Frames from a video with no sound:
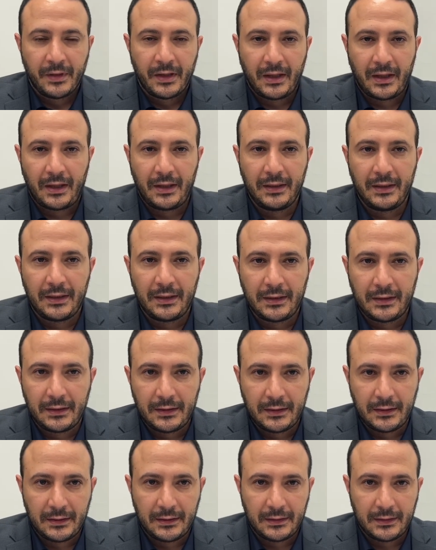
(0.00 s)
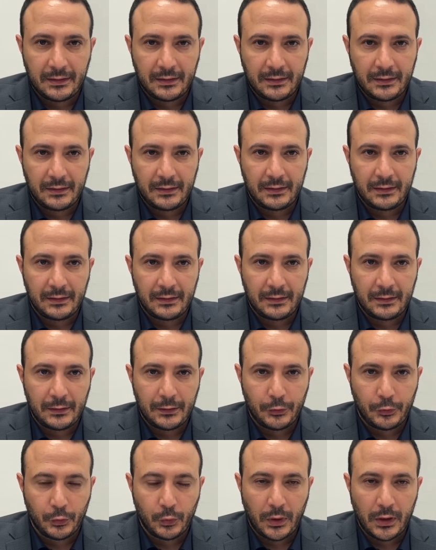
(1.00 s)
على آه،
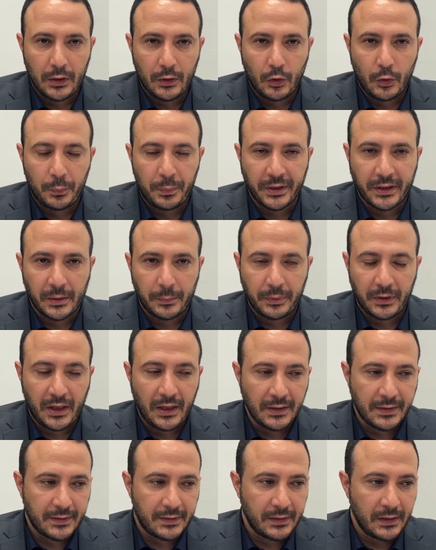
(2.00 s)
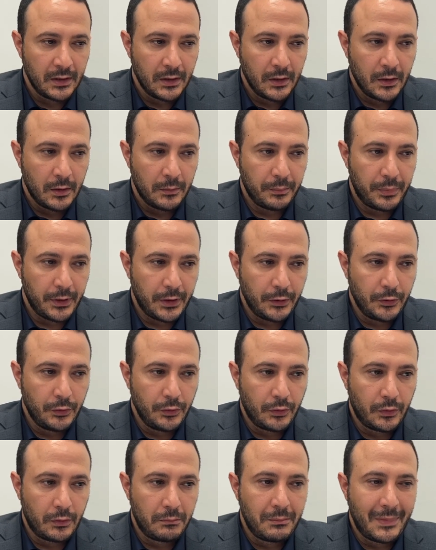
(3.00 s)
دول اوبك بلس
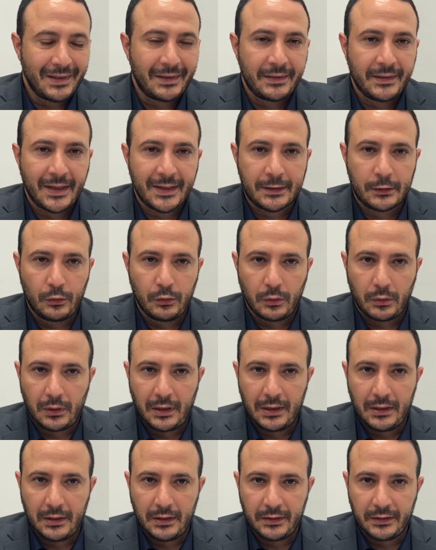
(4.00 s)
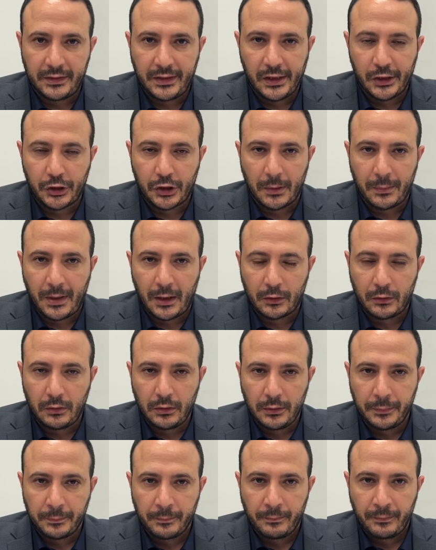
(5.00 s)
بانه ما تنزلوا الانتاج
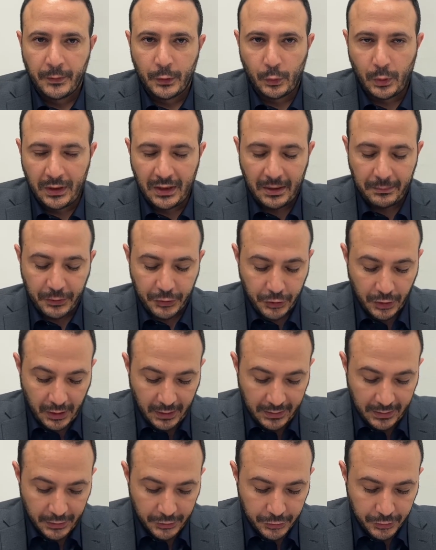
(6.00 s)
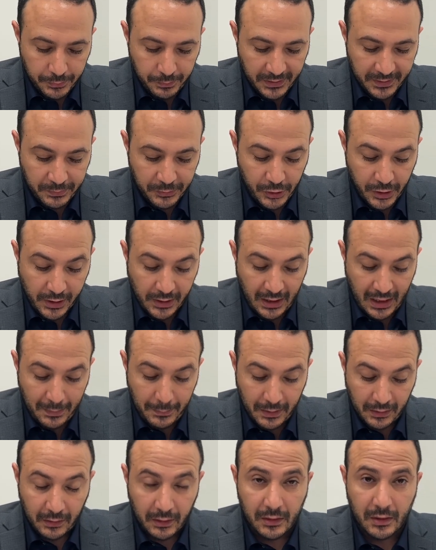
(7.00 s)
تبعكم وهلا بنشرح ليش بس بشكل
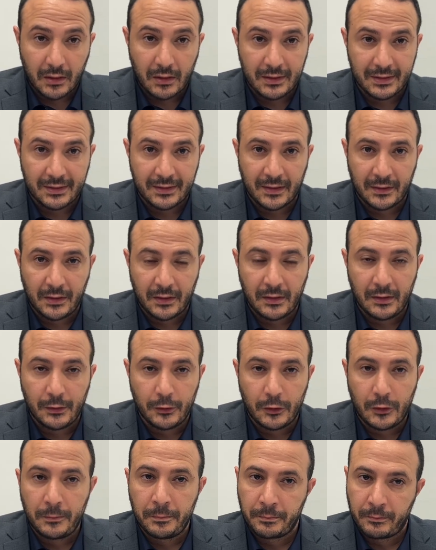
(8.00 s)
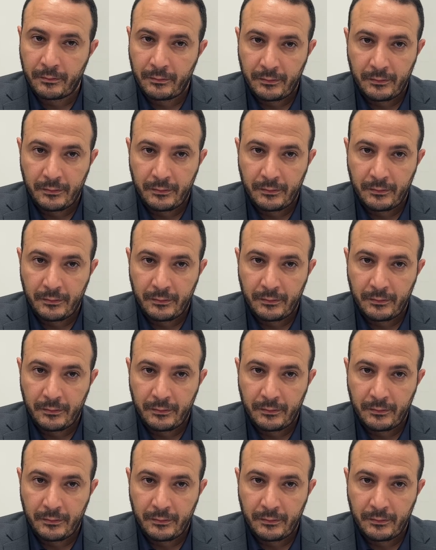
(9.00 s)
عام القرار الذي صدر اليوم